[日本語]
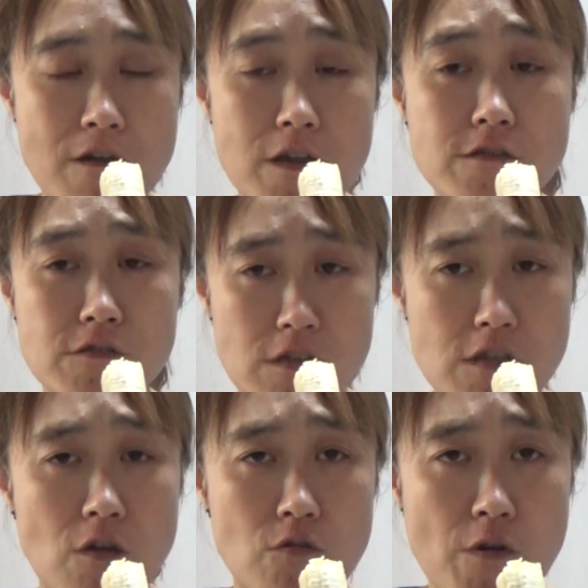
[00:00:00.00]
レースやっ
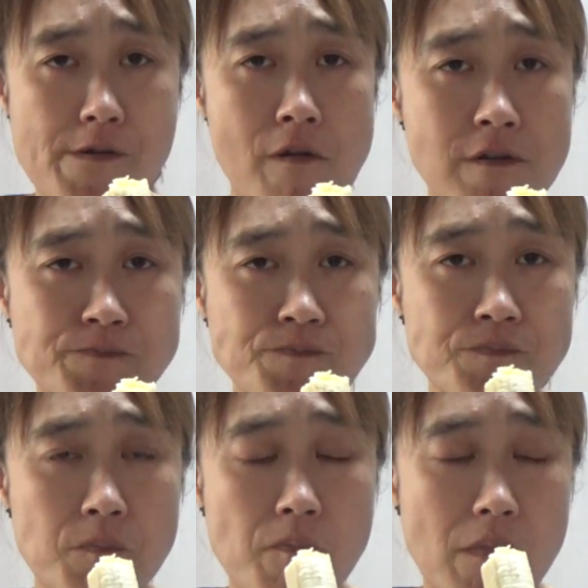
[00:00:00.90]
てた頃、
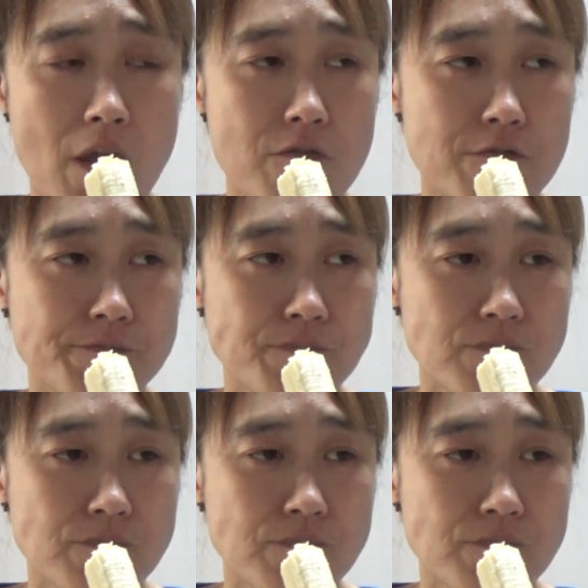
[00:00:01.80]
あの、